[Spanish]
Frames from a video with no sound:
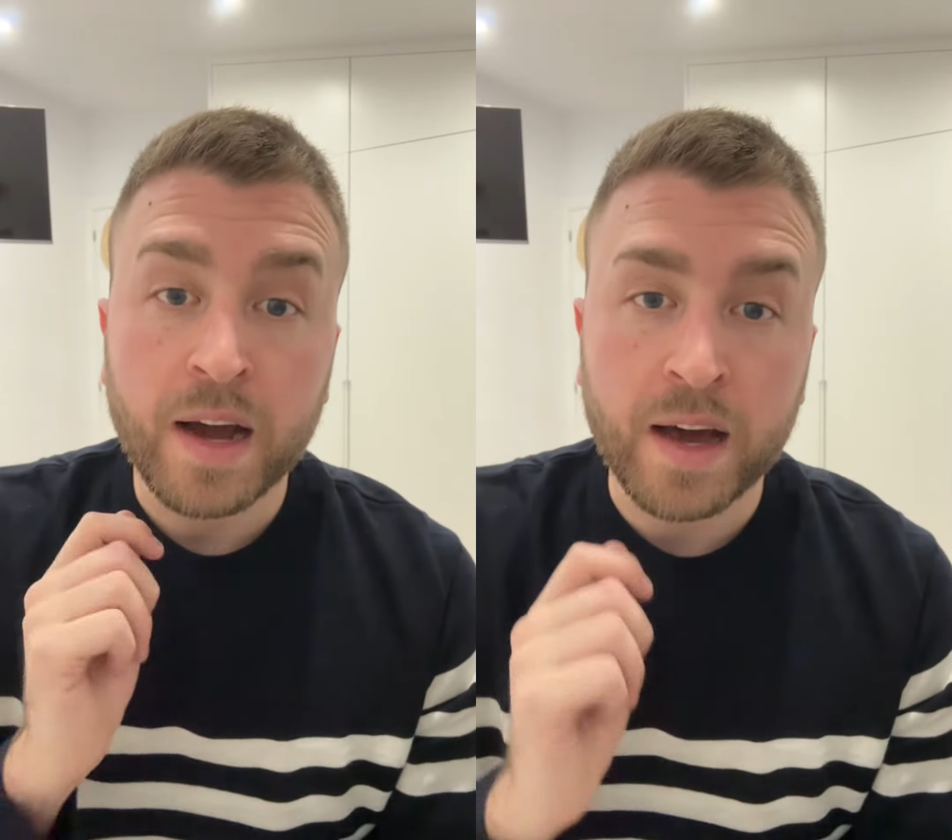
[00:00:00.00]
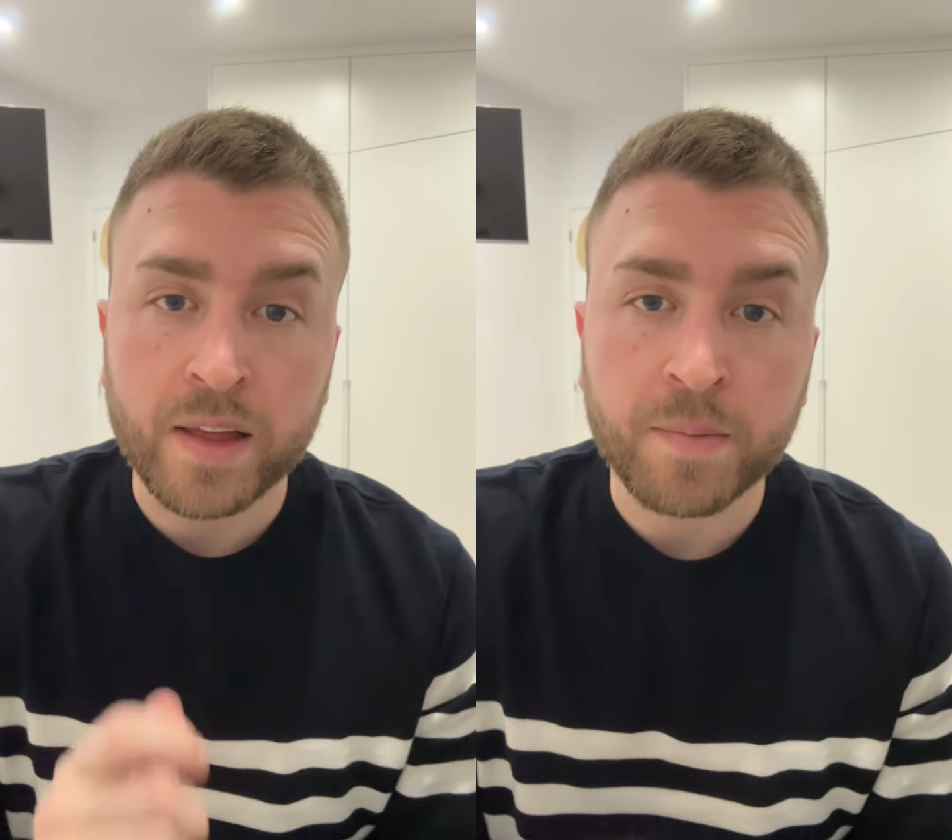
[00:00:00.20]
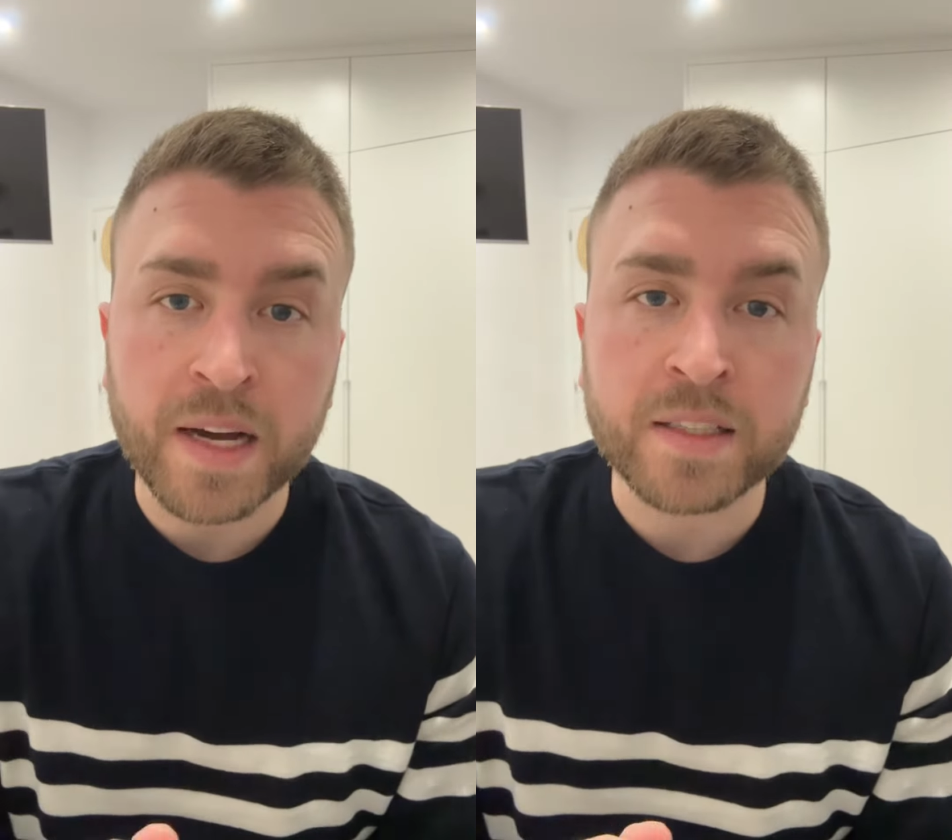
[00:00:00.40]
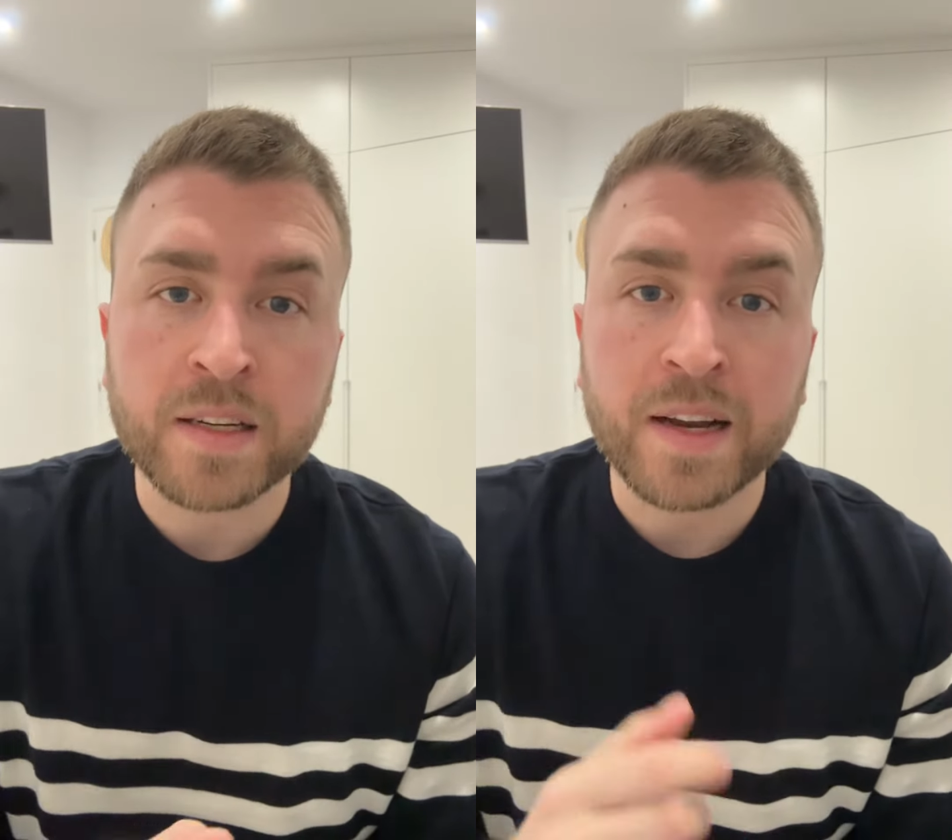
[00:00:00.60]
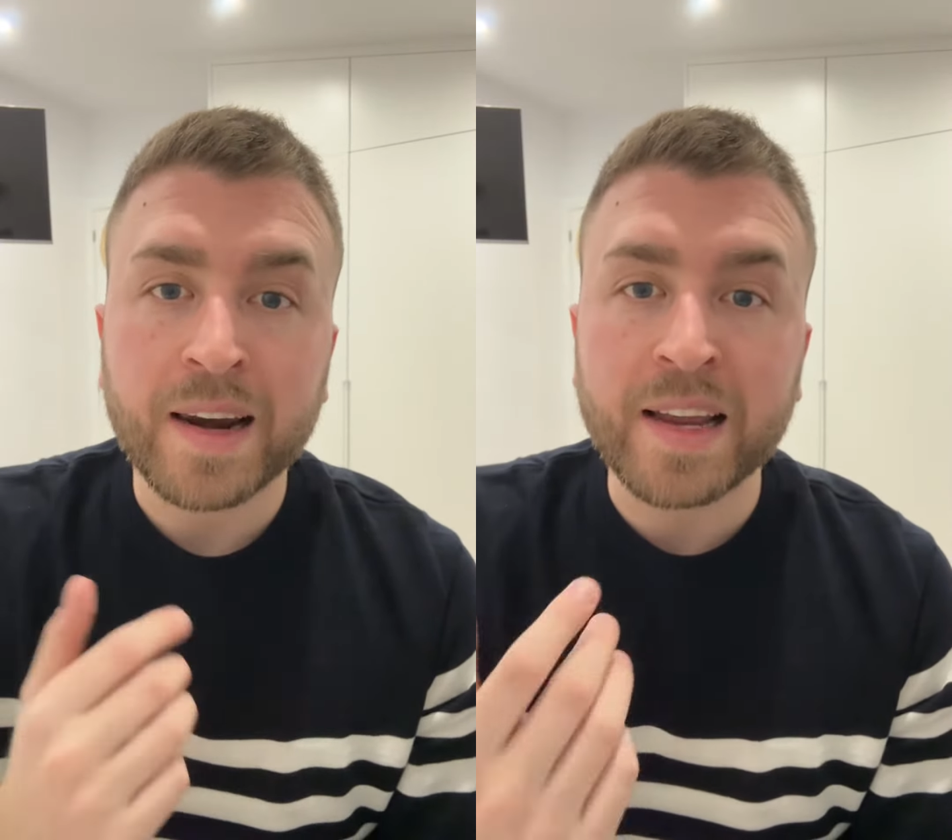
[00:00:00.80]
Además,
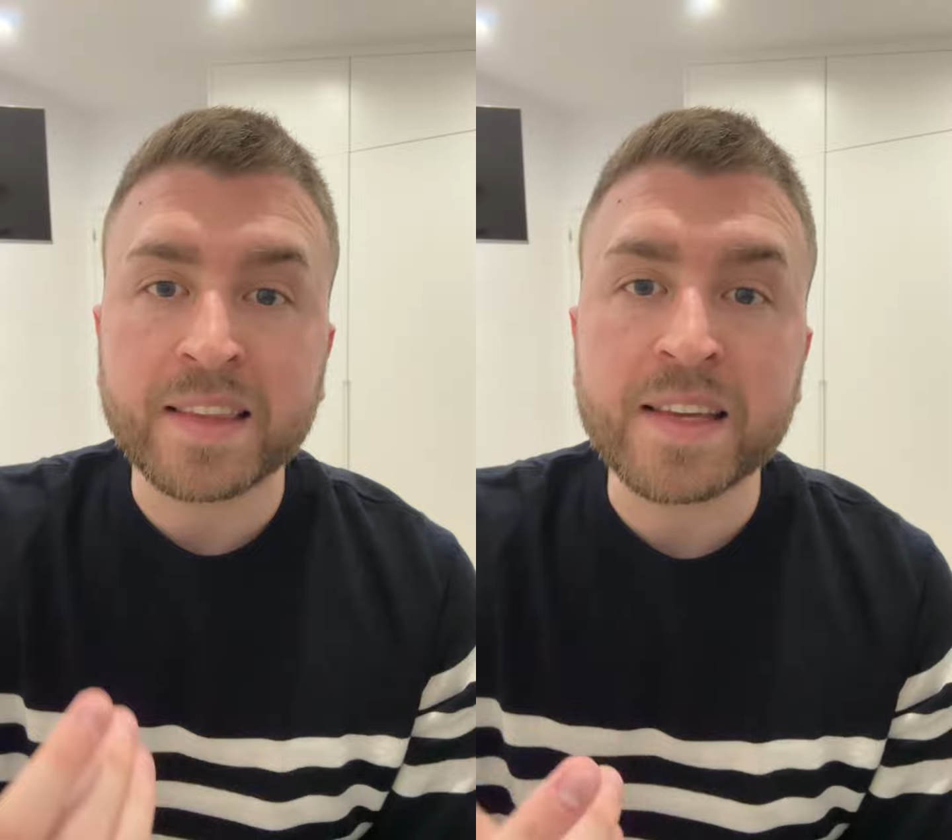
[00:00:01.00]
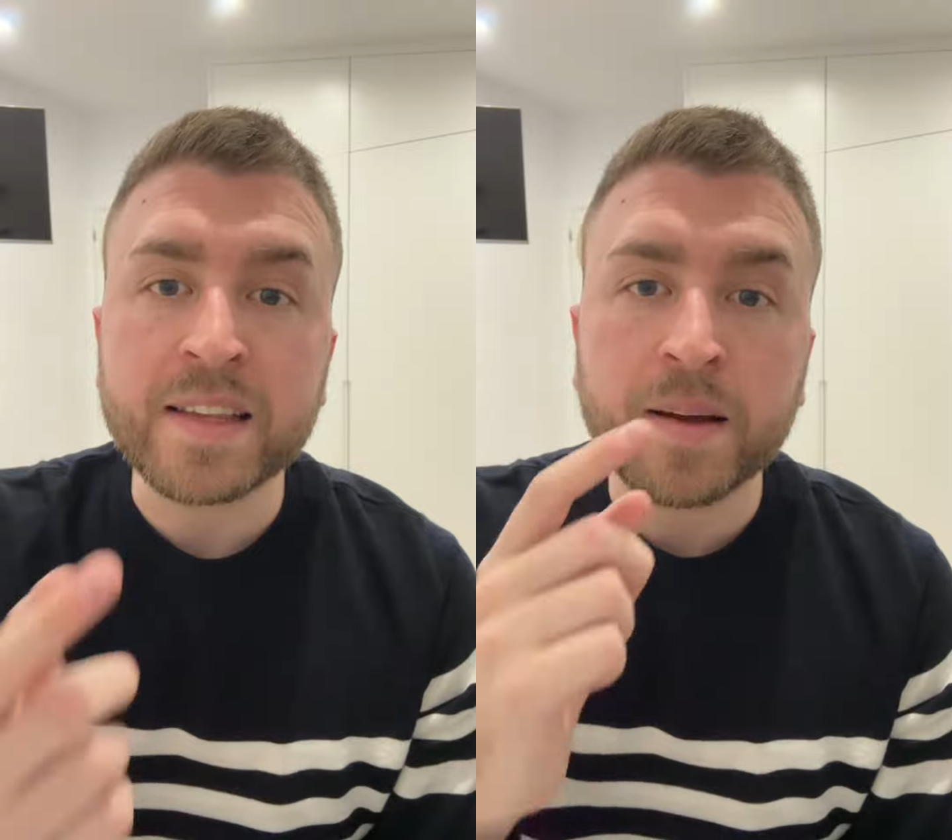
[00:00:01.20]
la TIE